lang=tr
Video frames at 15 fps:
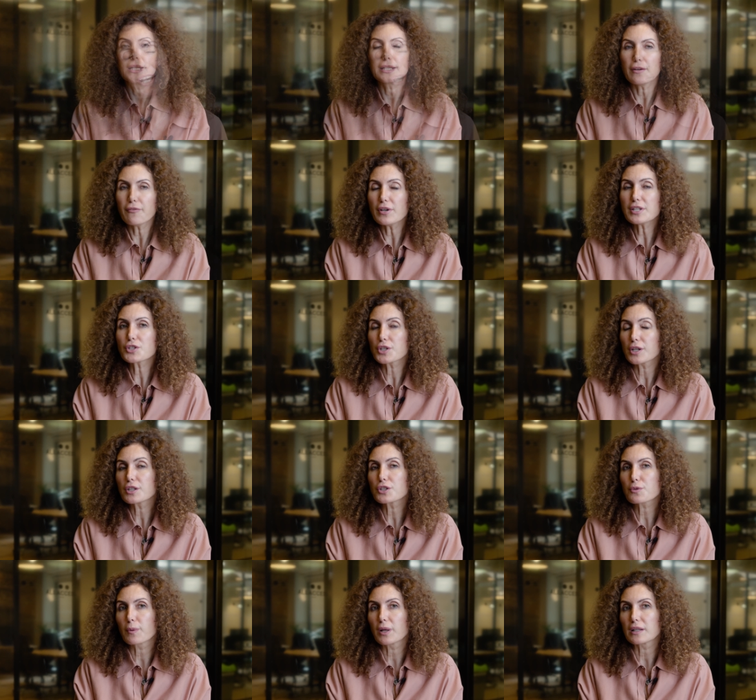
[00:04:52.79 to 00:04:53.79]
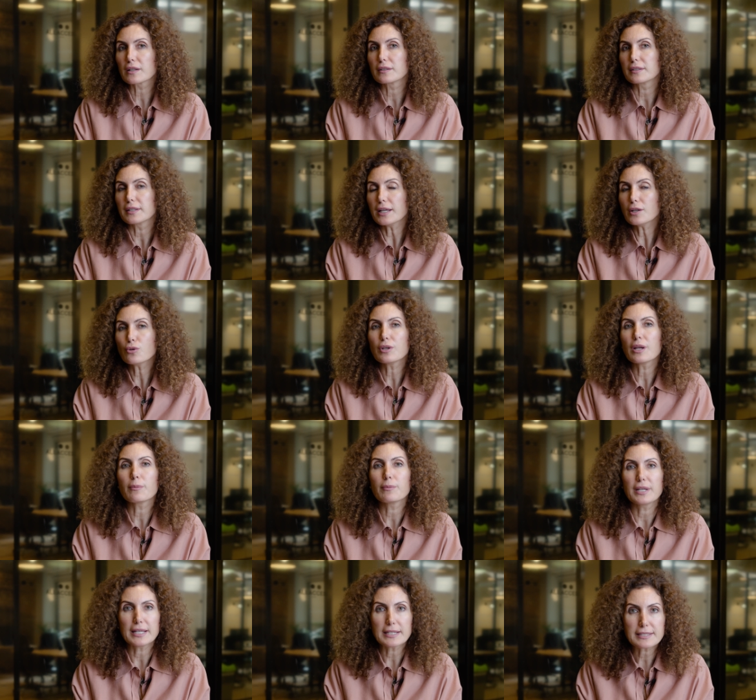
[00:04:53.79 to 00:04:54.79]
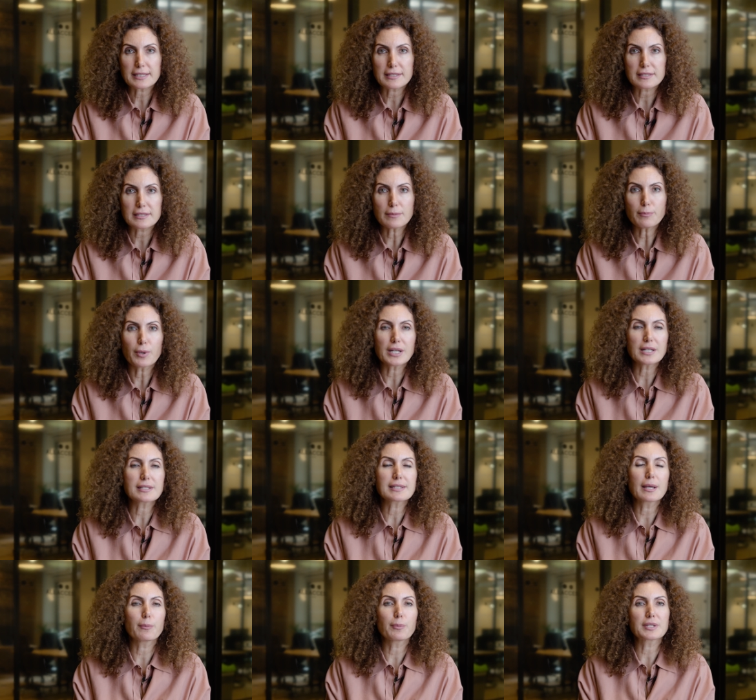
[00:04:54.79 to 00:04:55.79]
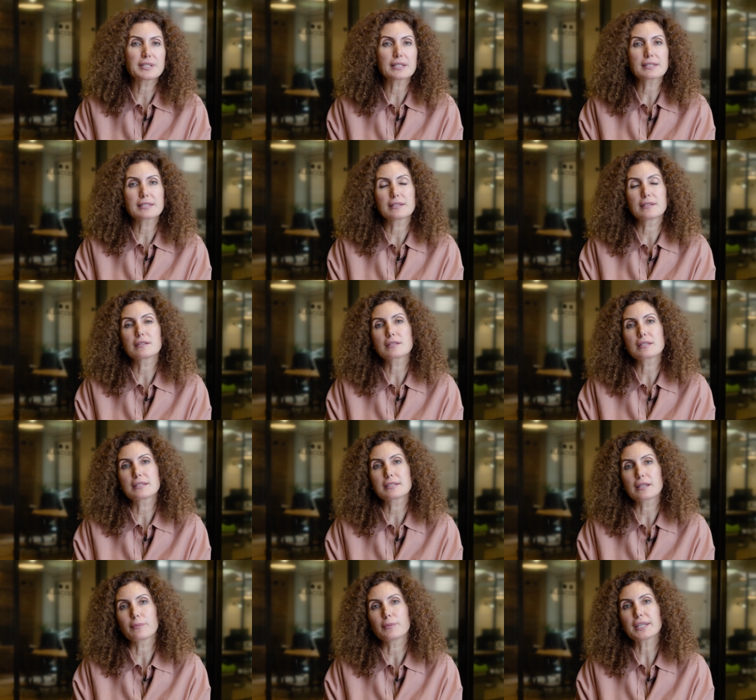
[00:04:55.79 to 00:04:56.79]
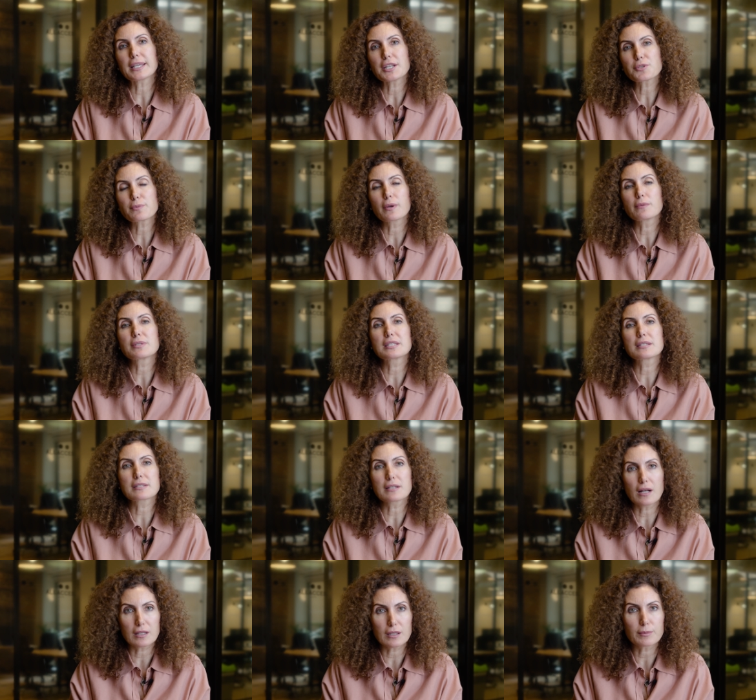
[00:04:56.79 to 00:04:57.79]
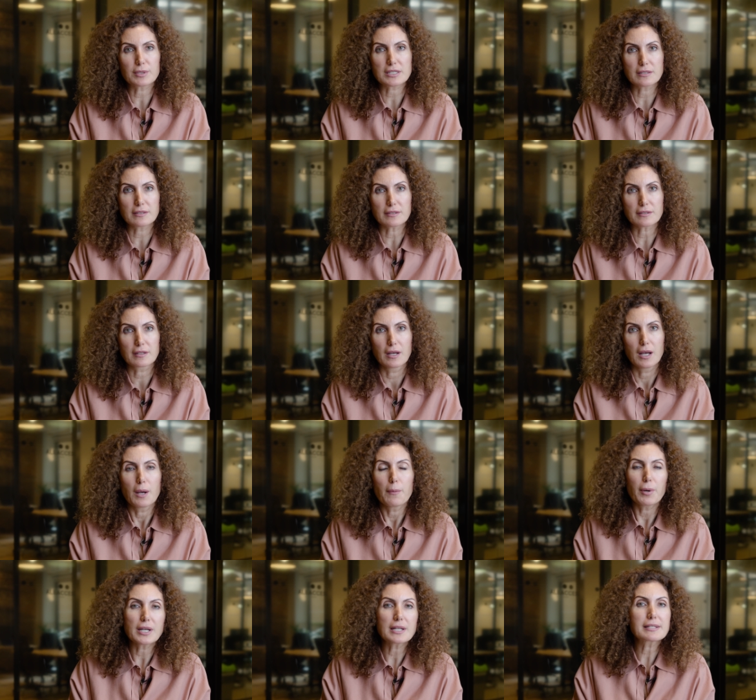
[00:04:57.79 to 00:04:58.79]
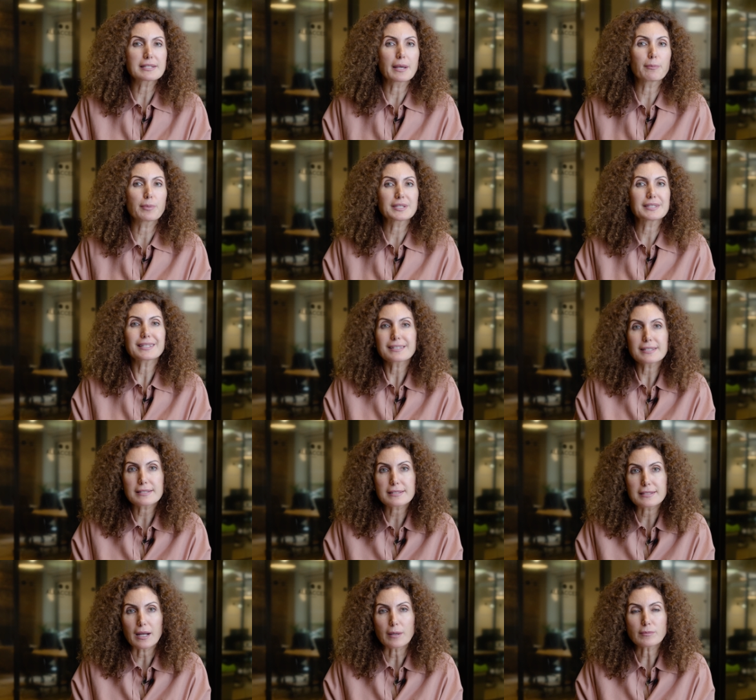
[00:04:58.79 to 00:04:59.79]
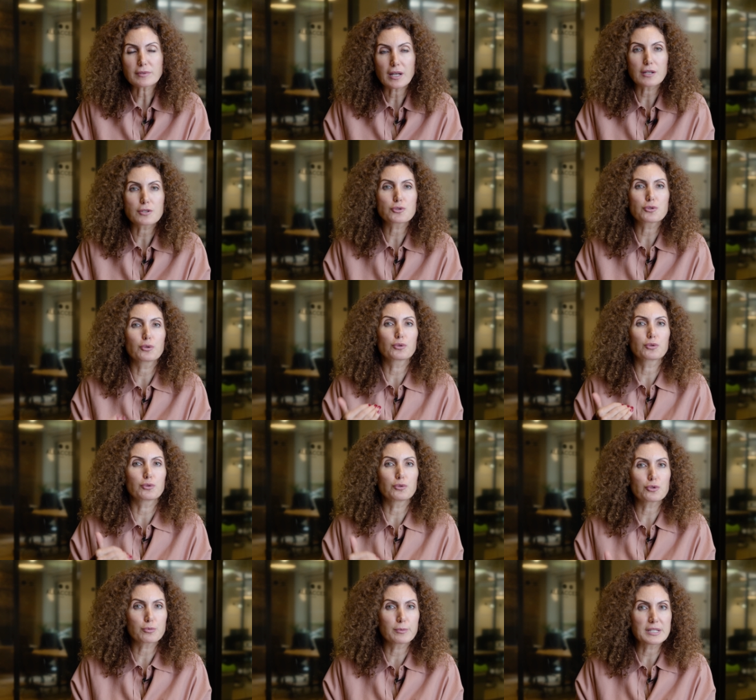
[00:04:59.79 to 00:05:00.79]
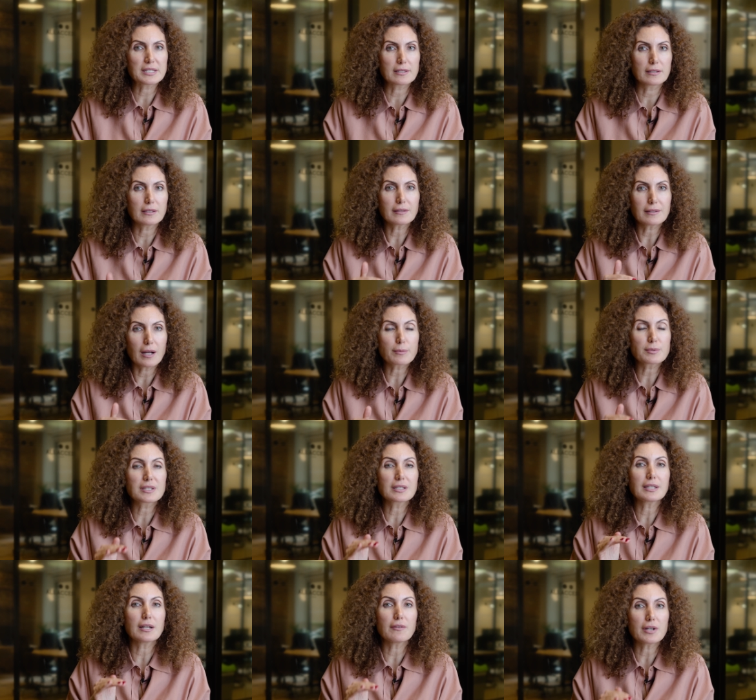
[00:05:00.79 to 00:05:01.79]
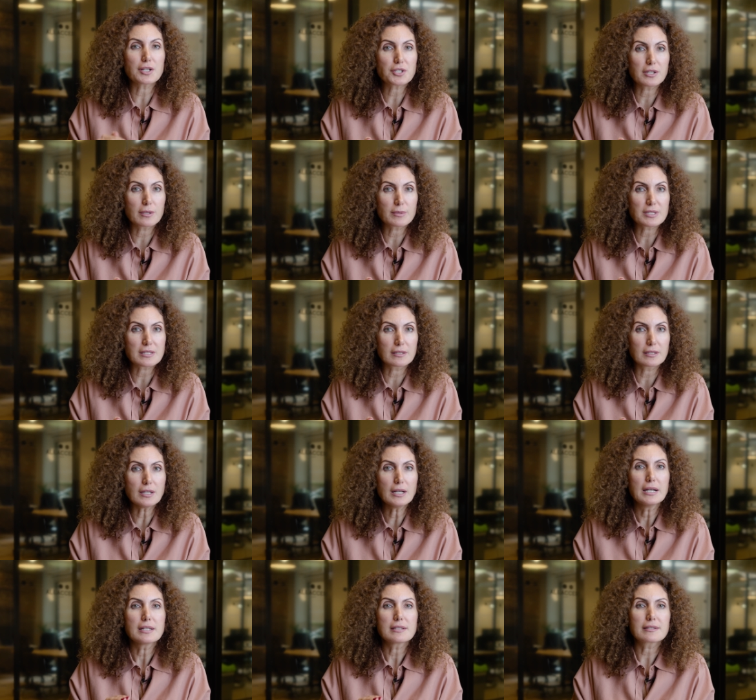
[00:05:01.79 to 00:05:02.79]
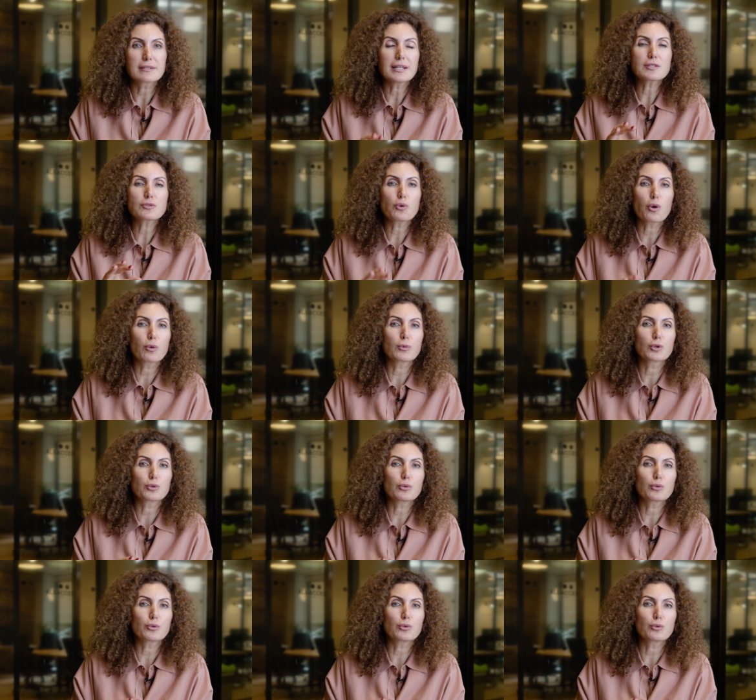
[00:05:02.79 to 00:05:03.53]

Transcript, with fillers: Nefes çalışmalarının en önemli etkisi parasempatik sinir sistemini geçmemizi sağlamasıdır. Parasempatik sistem tansiyonun düşmesini, nabzın yavaşlamasını, stres hormon